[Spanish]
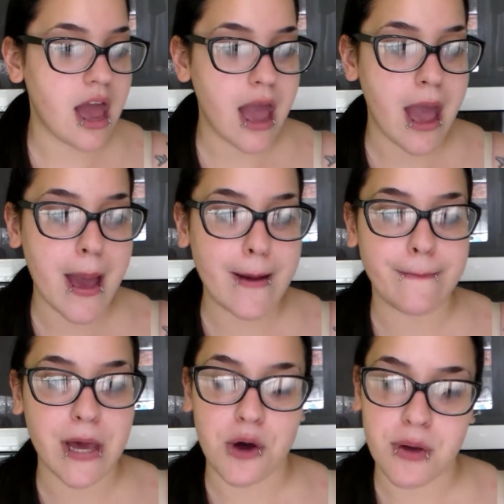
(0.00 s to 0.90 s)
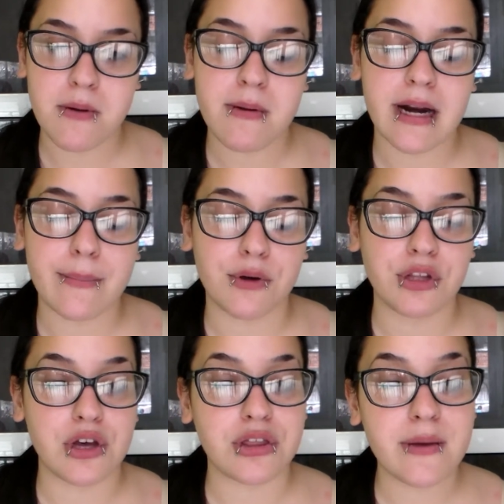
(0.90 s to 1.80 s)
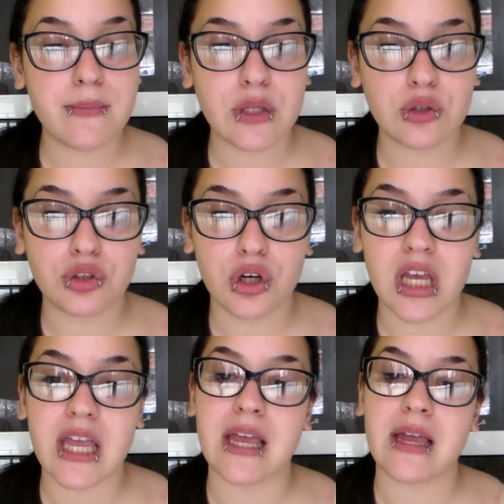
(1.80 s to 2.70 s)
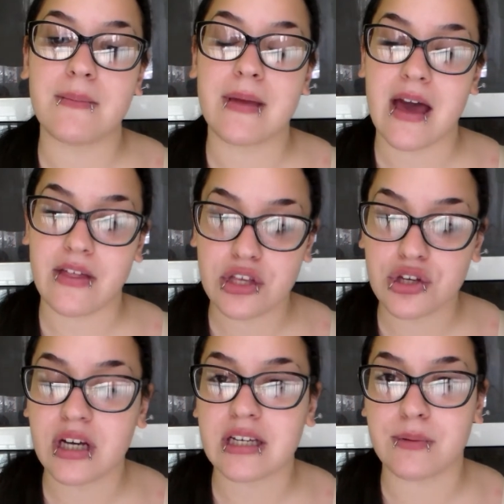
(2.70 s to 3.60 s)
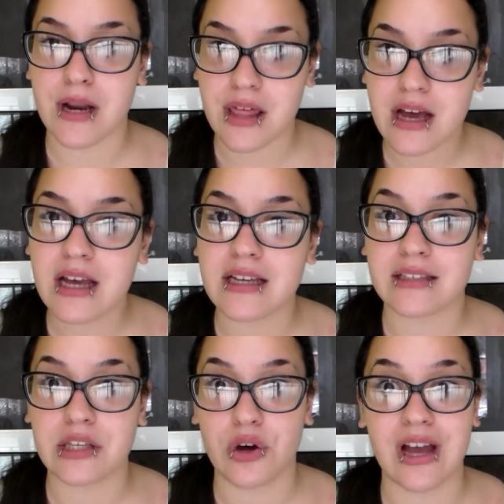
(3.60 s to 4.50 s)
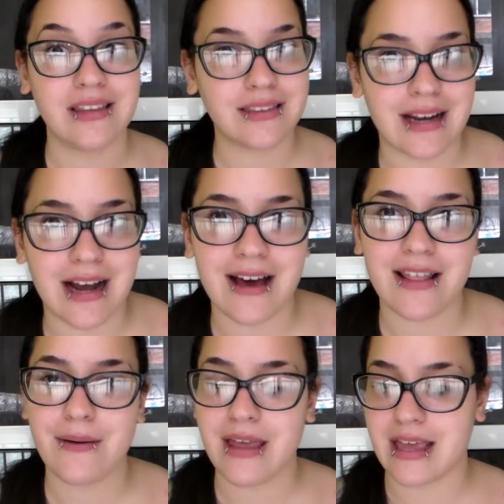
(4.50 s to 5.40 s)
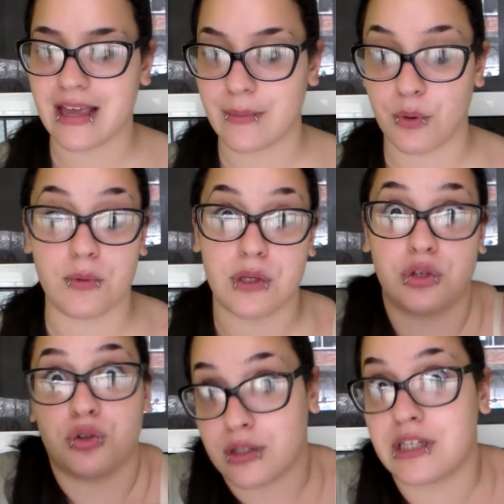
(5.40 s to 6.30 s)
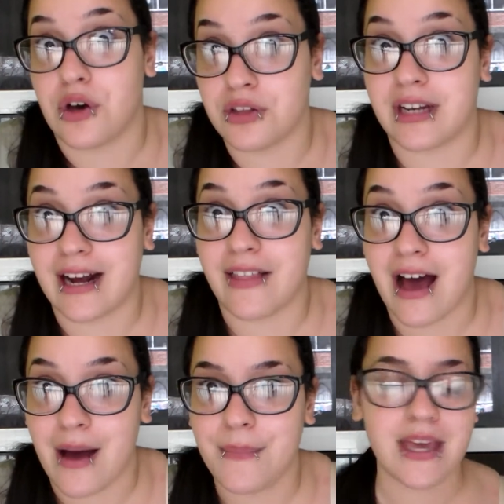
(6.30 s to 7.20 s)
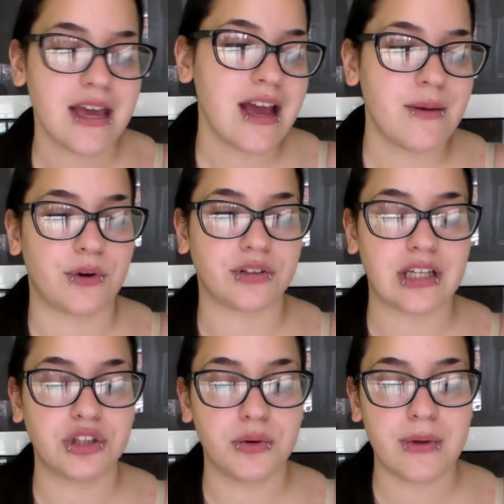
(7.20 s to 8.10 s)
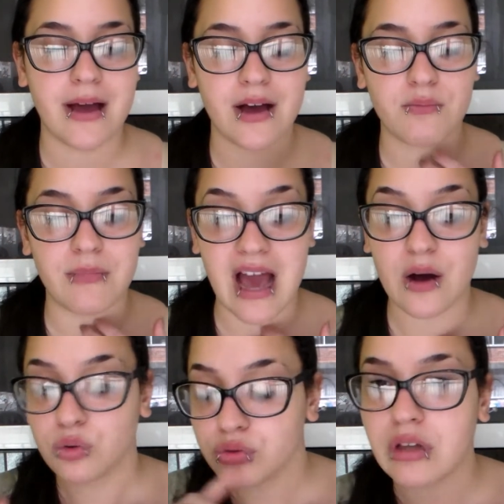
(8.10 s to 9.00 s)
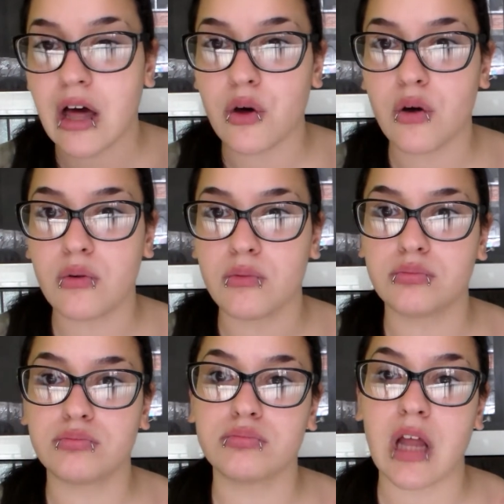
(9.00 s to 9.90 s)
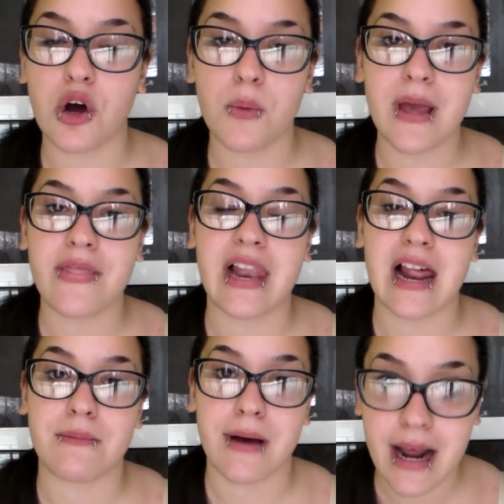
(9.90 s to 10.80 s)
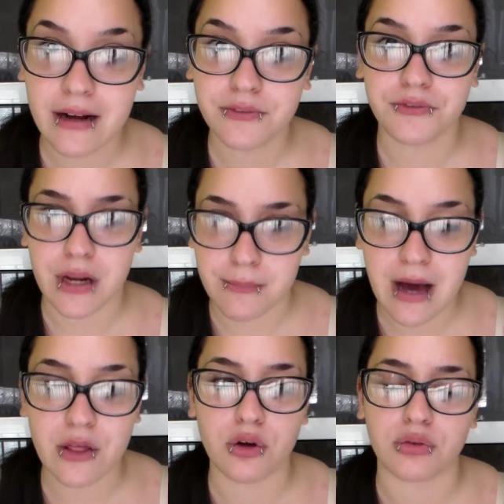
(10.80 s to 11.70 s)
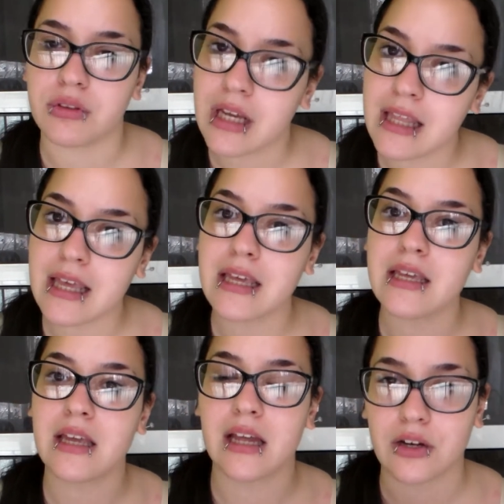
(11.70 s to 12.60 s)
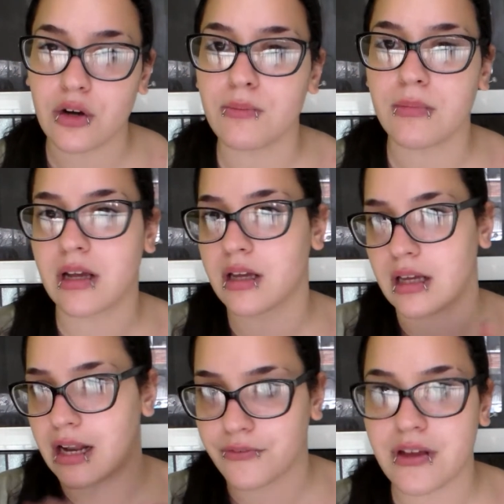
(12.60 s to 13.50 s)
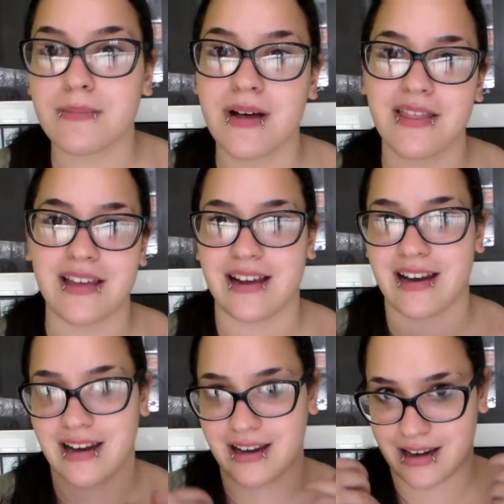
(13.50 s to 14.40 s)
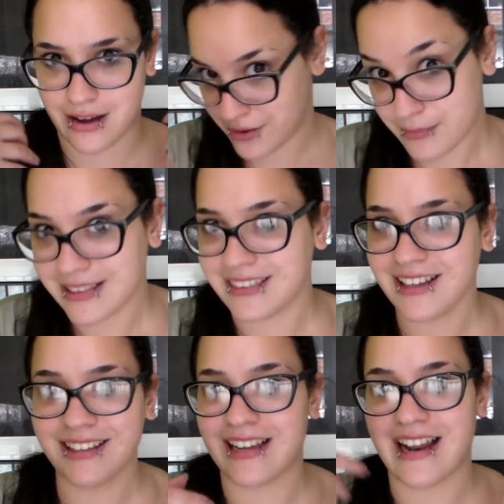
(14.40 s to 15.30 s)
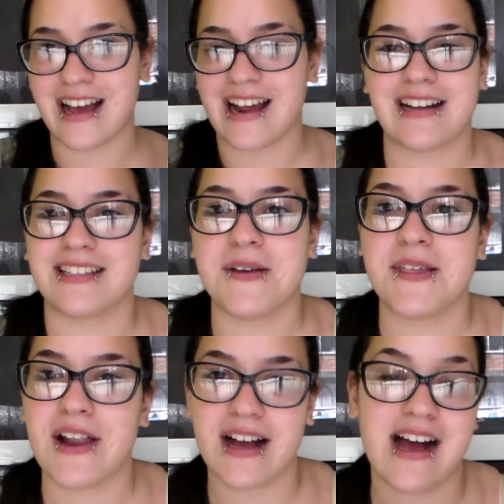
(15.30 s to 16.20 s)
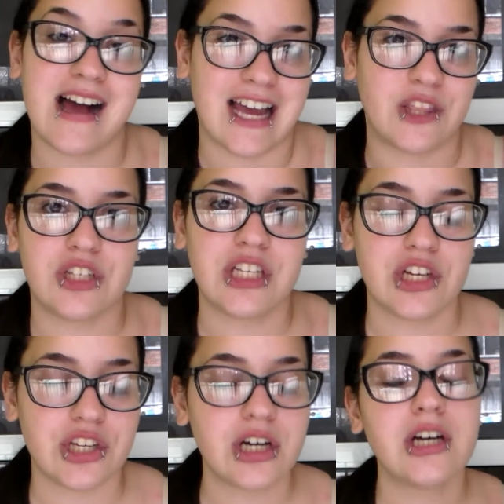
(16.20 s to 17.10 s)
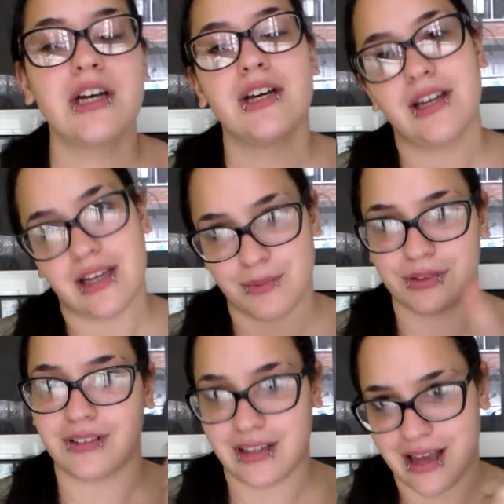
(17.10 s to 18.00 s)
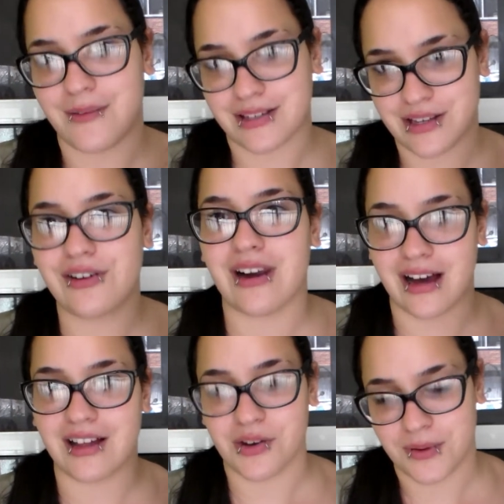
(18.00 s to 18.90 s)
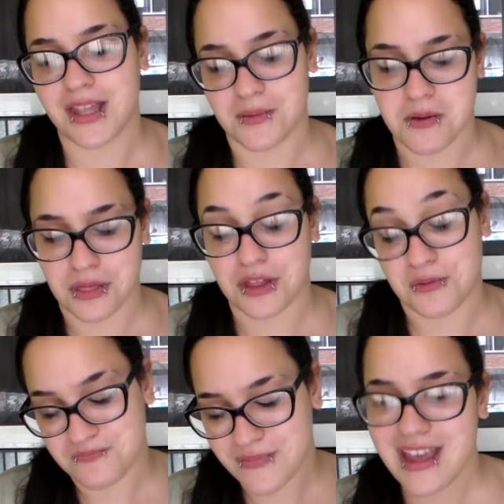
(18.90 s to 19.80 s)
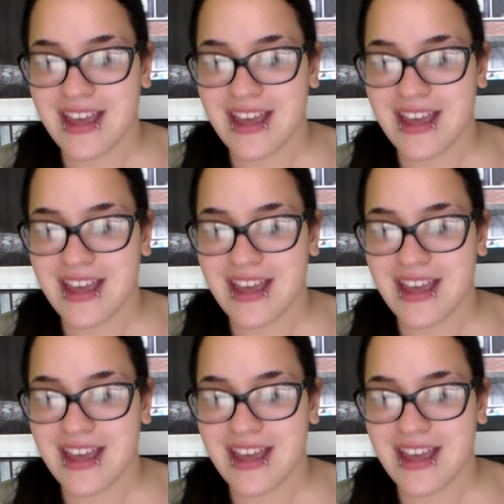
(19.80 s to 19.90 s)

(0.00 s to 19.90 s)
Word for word: eh, pero Virbo me ha respondido en 10 minutos y me ha dicho que es verdad que ha sido entregada y que por visto no ha sido entregada a mí. Por tanto me ha, me ha juntado una copia del albarán firmado con DNI, el nombre y la firma del la firmante, de la que ha recibido la caja que no he sido yo y, y había sido la novia de mi vecino.